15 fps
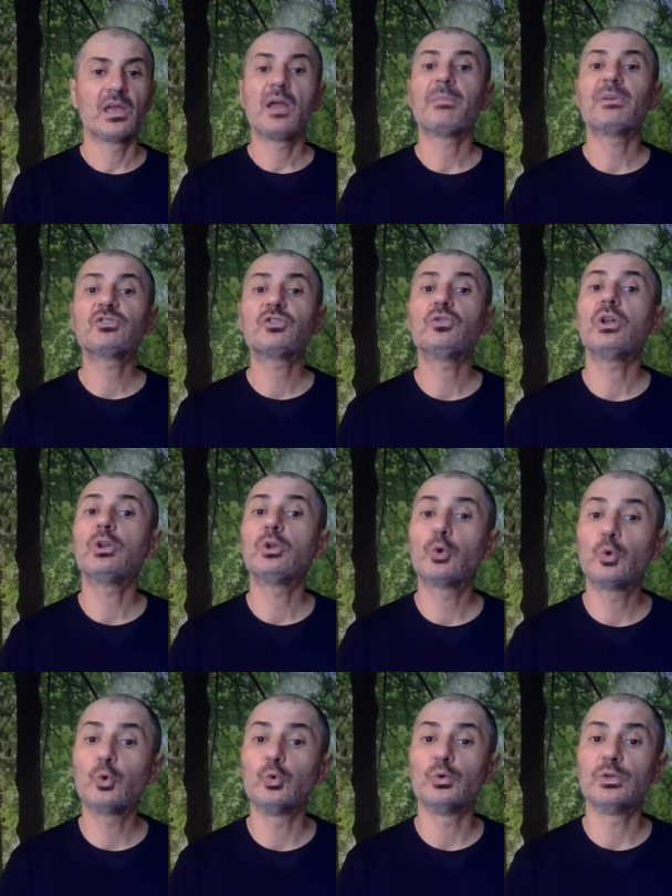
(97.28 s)
ma solo
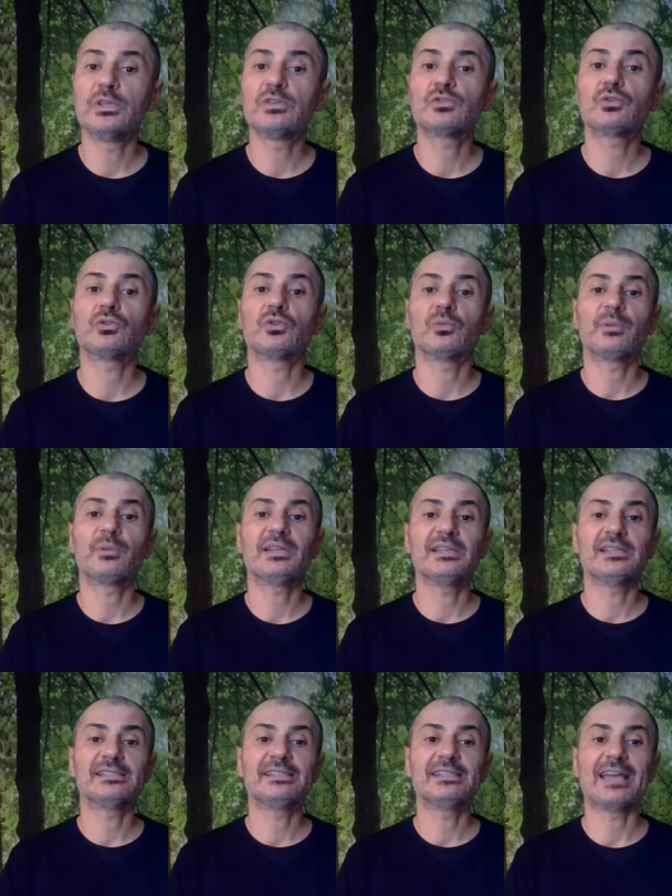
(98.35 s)
alcuni sono
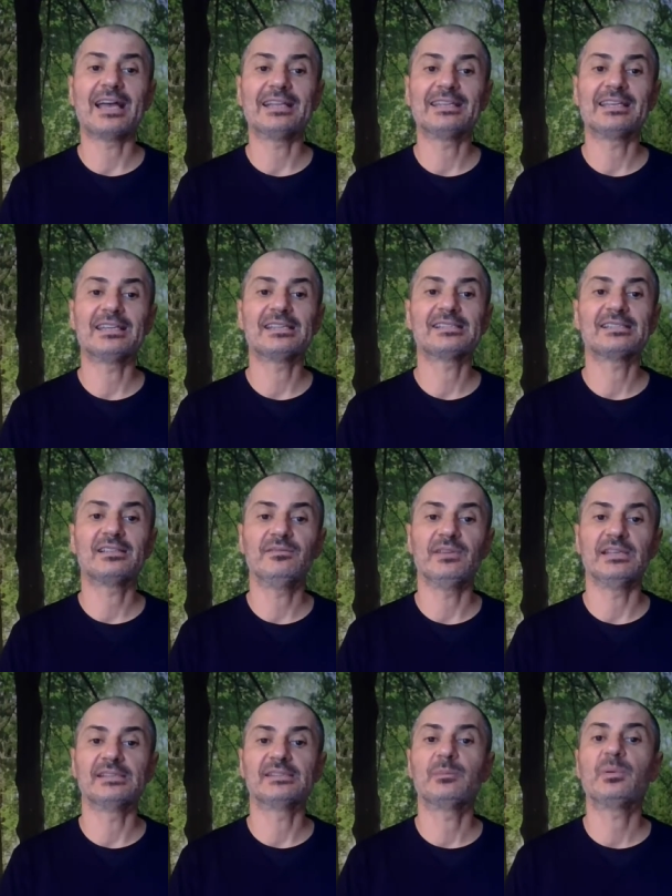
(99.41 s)
predestinati alla
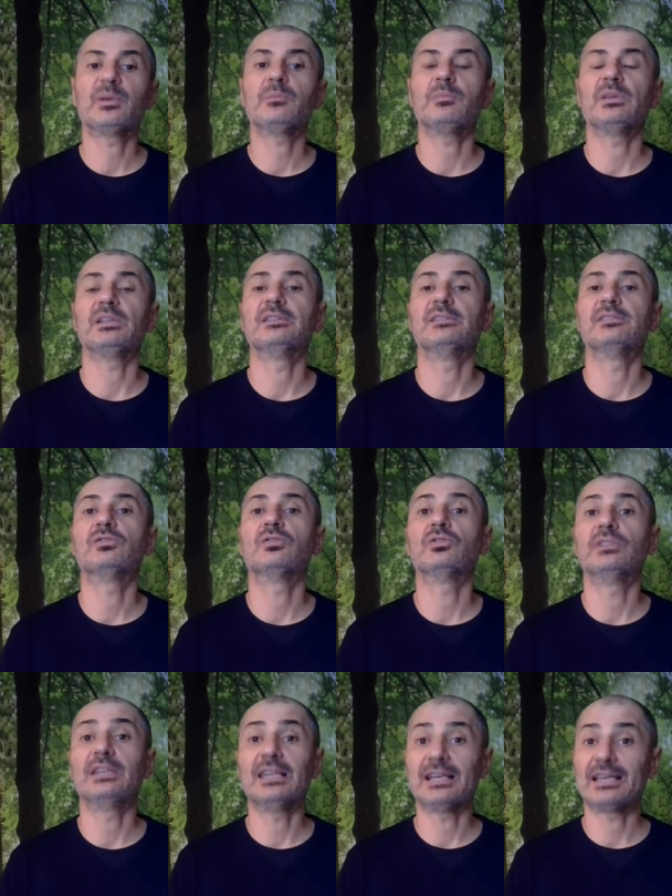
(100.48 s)
salvezza per mezzo
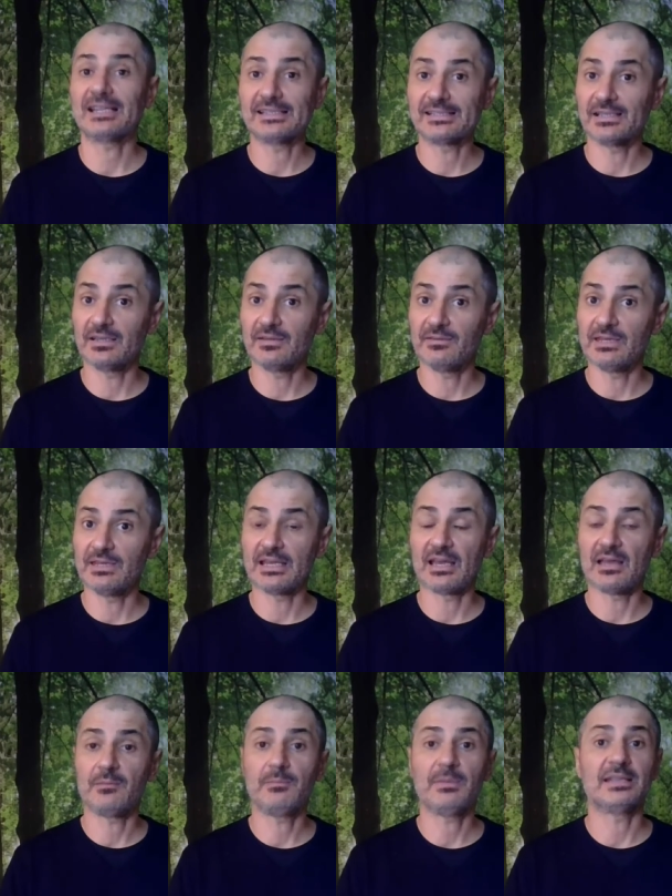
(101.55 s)
della grazia
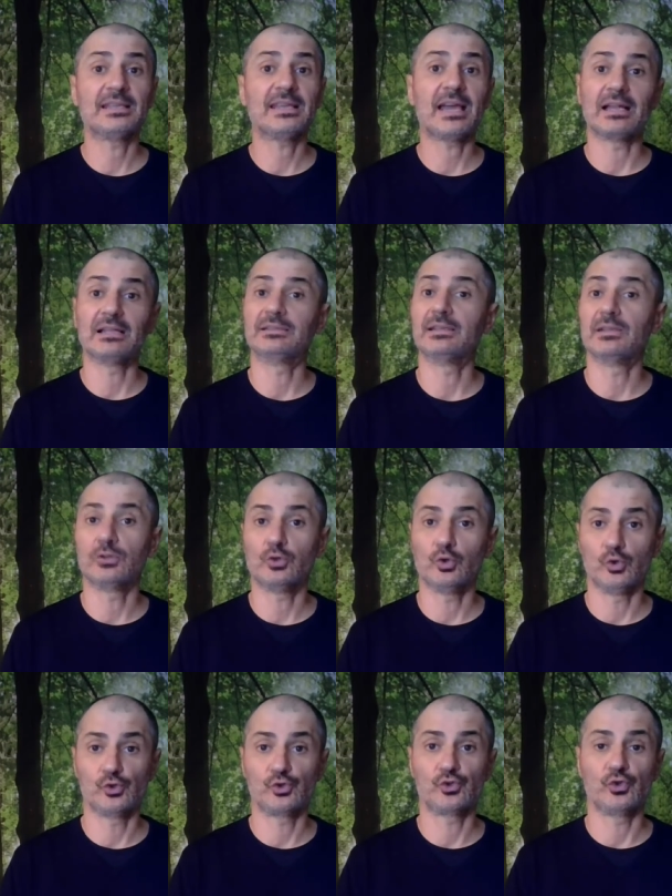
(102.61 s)
divina, mentre altri non
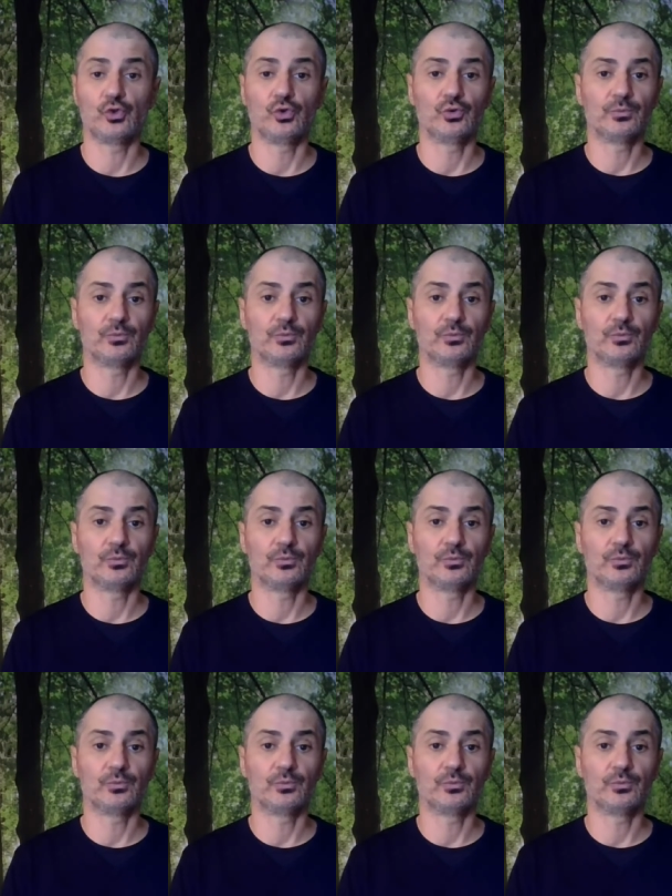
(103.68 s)
lo sono.